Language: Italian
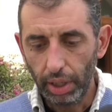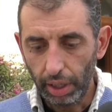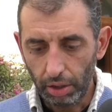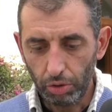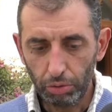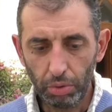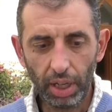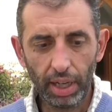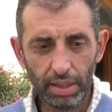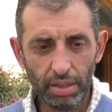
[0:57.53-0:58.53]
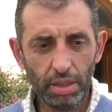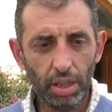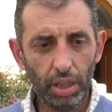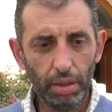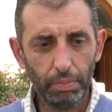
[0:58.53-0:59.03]
erano due ragazzi
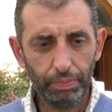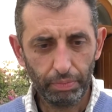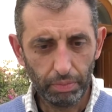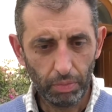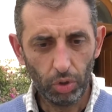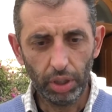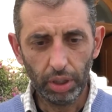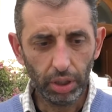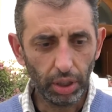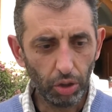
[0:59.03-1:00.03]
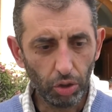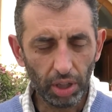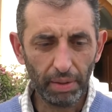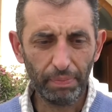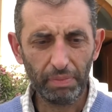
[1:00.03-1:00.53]
di Molini di Triora